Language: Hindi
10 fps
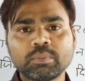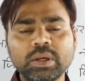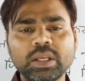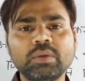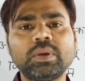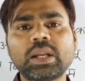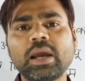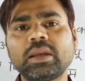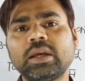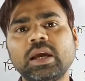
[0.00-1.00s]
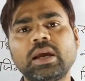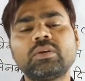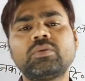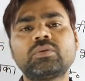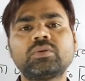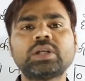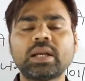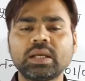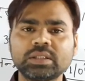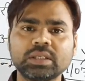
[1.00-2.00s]
मेरी भी राय यह है कि उनको
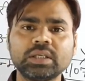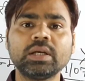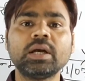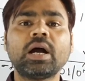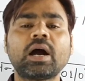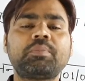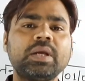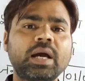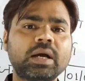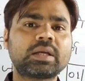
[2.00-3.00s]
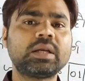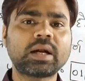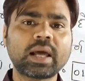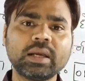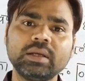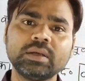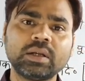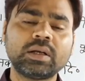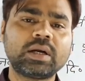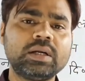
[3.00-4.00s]
जाना चाहिए अपने हक की लड़ाई
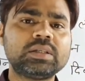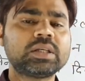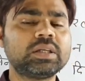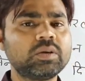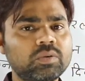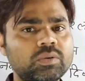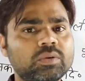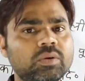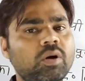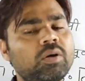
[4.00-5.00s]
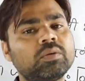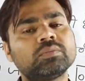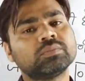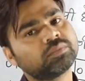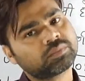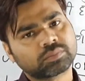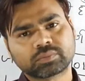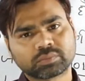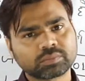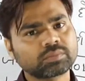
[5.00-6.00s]
लड़नी चाहिए उन और
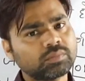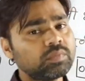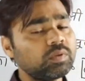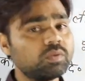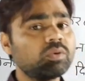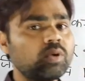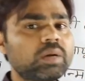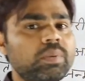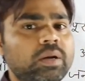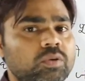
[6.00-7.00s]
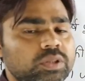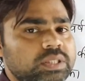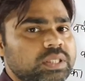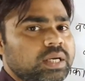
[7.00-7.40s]
उनको एक बार कोशिश